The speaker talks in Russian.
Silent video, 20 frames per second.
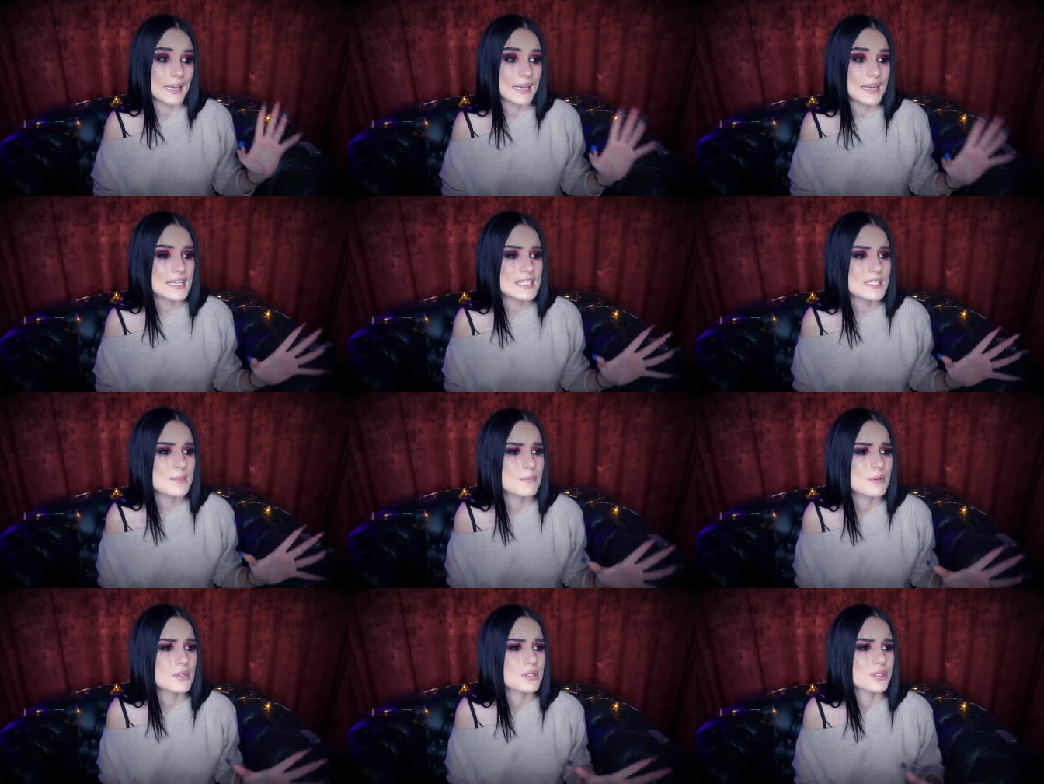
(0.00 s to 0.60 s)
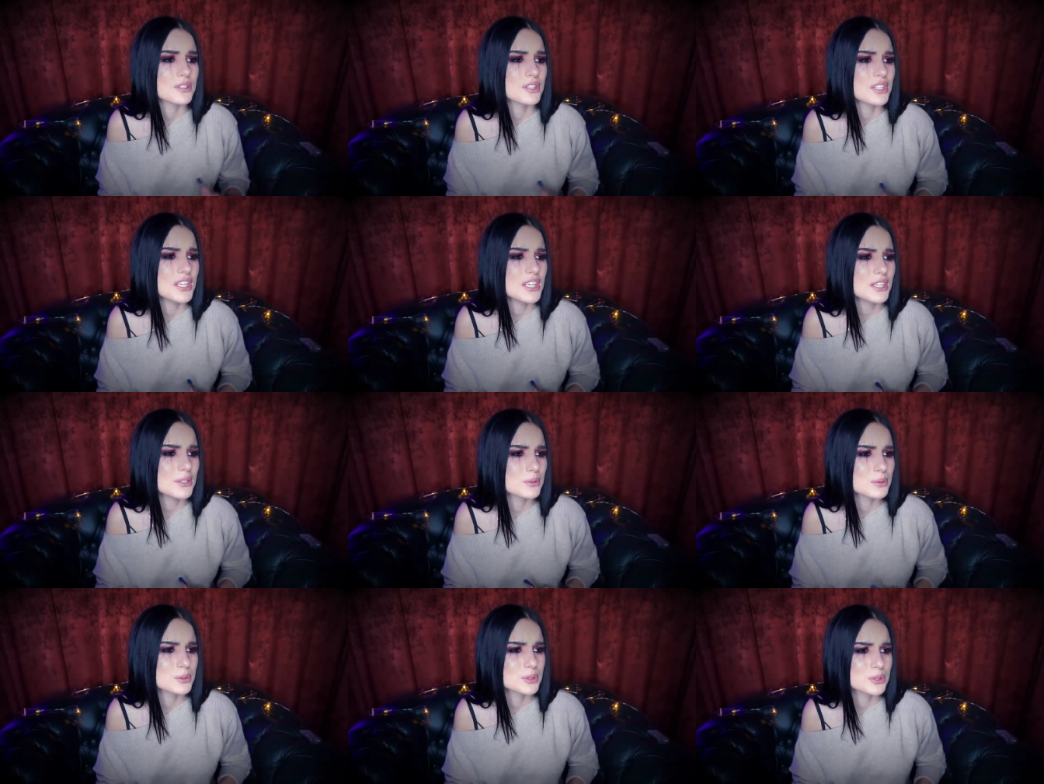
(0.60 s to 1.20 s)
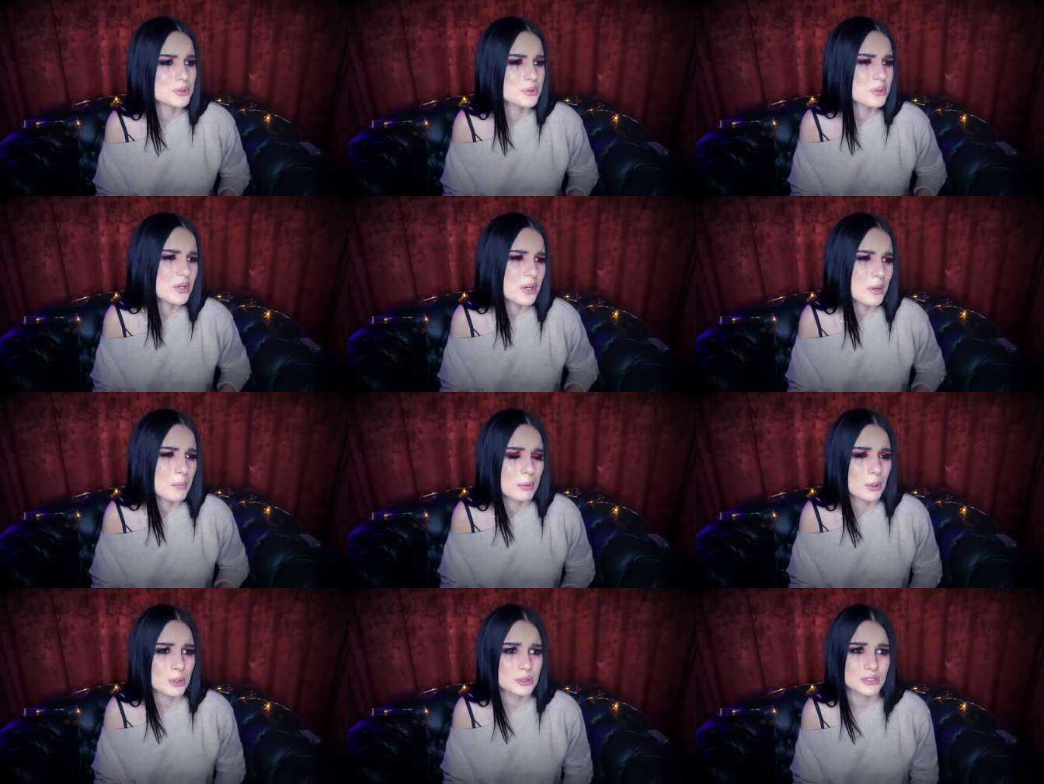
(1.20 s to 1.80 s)
Лес был не густой,
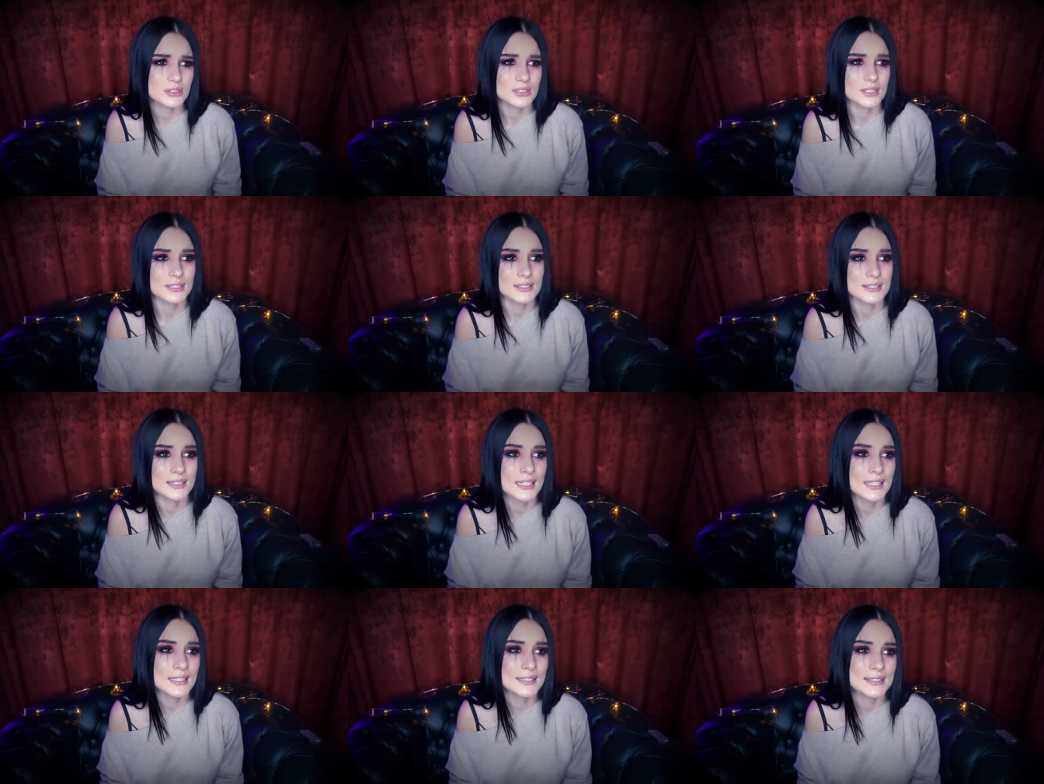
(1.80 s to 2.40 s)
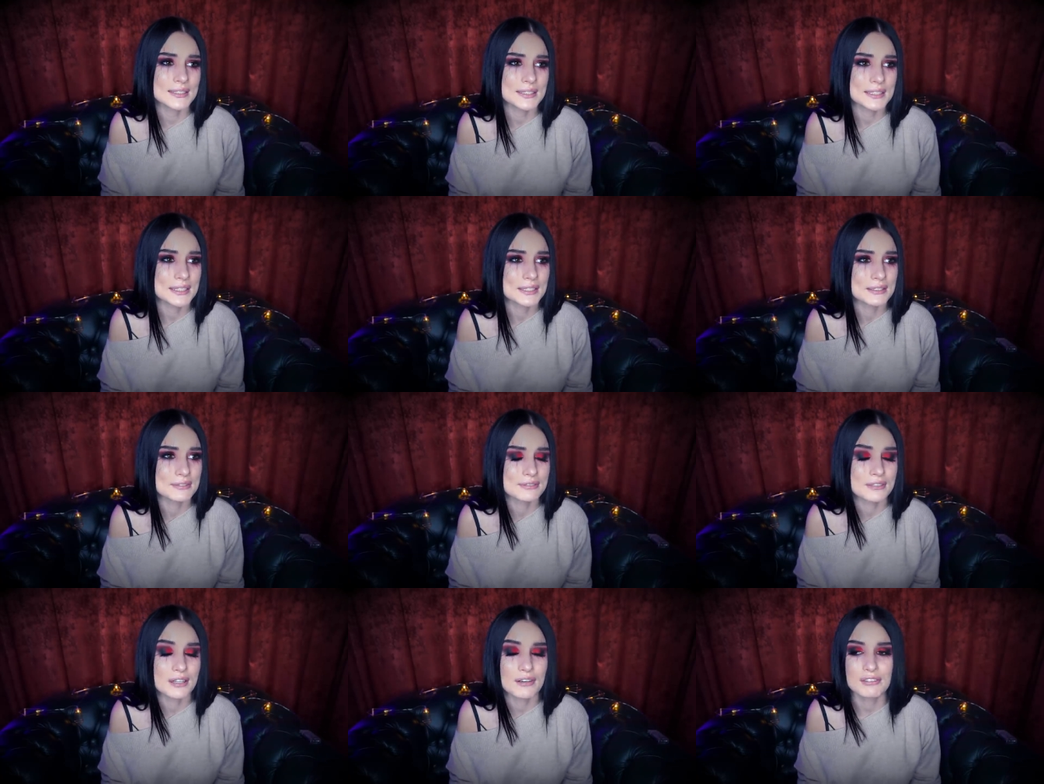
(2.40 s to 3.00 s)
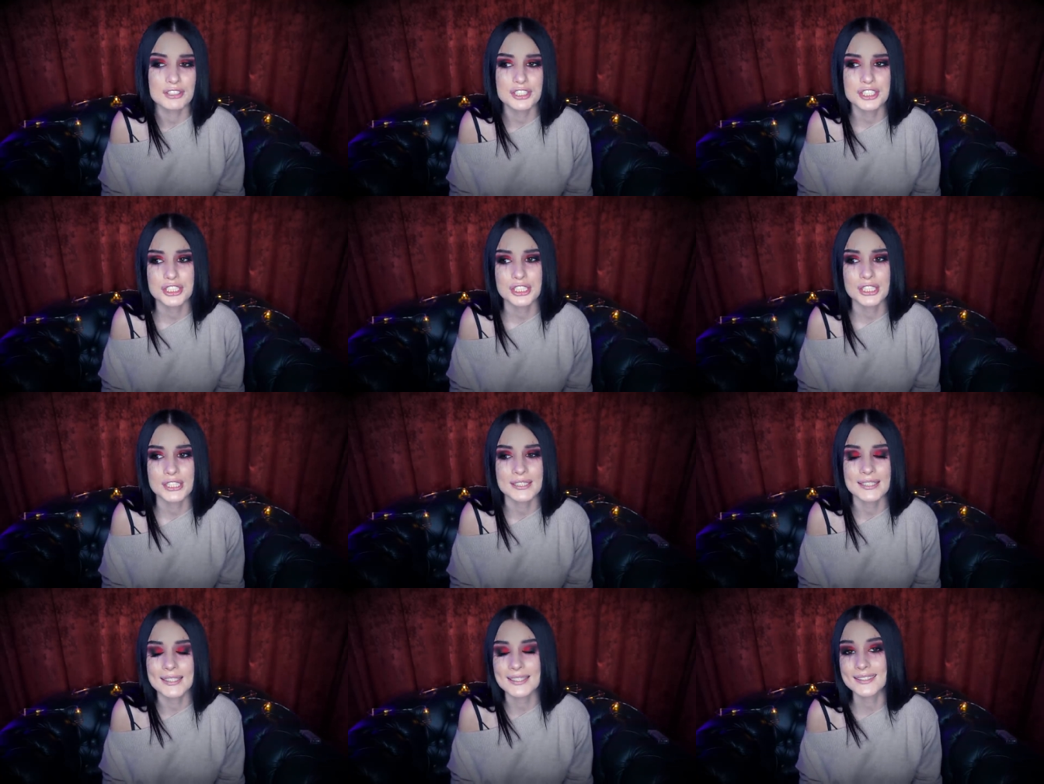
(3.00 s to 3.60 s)
а просто так, знаете, в
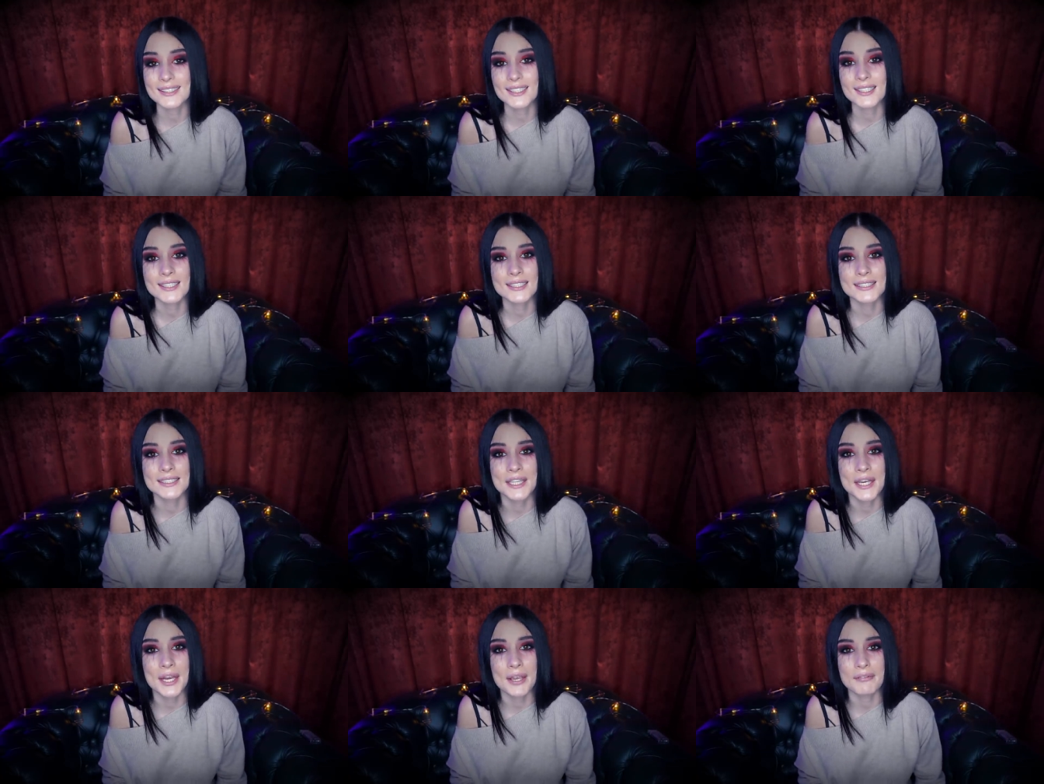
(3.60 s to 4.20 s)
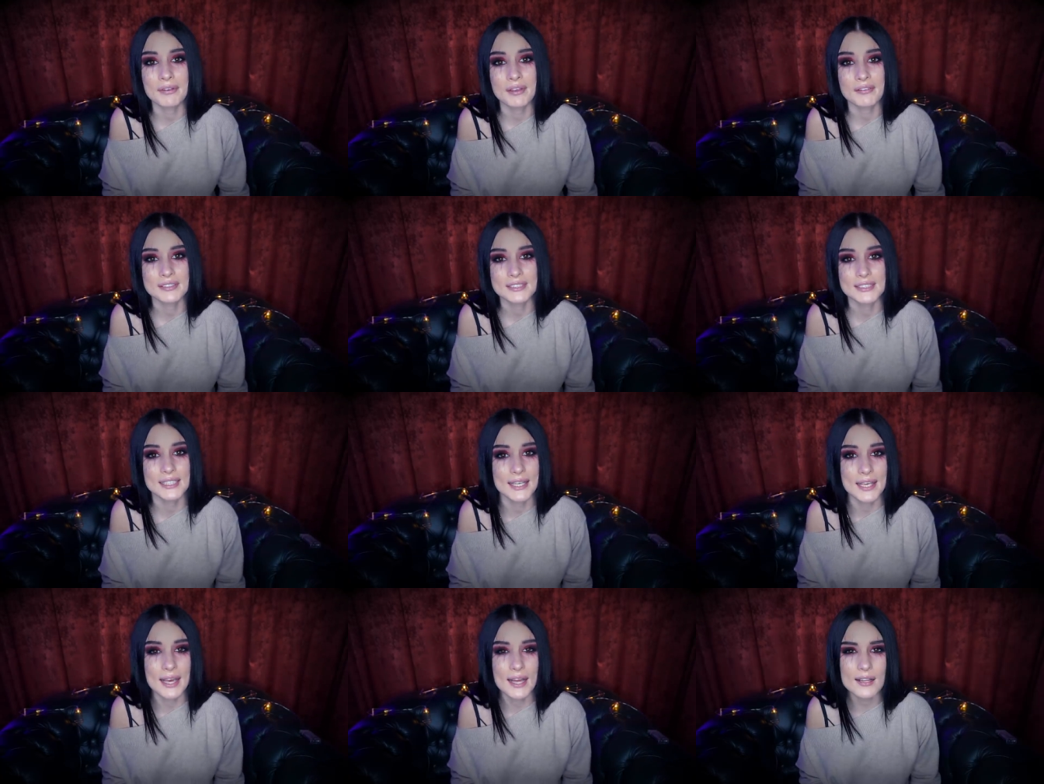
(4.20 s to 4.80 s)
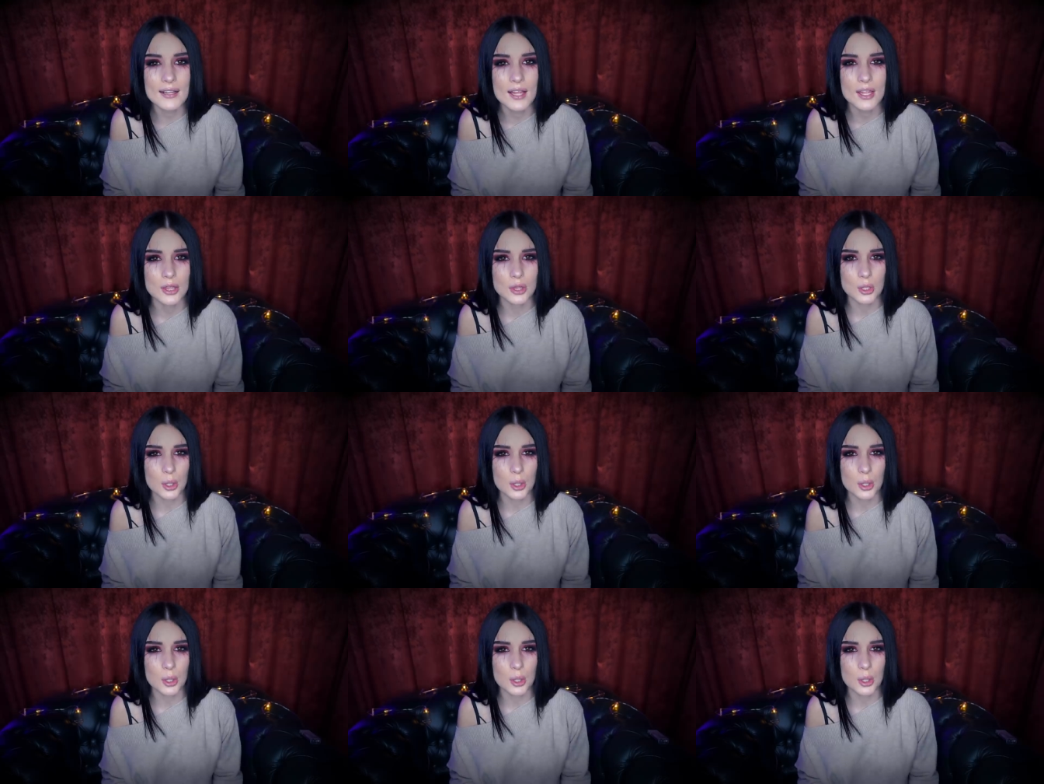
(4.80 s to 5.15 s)
кавычках несколько деревьев стояло,